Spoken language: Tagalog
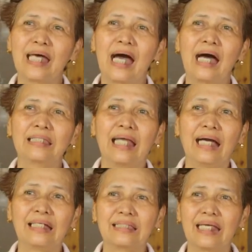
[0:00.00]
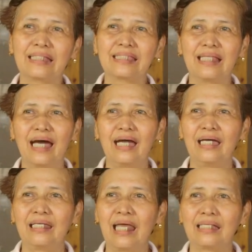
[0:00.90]
sa dagat na isda
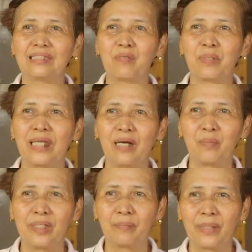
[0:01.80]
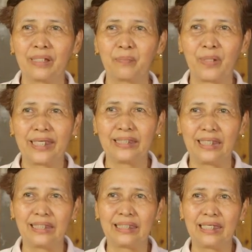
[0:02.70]
kaya naisipan namin mag-pride
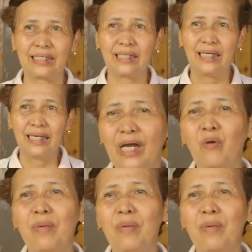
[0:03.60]
itik. Hindi ako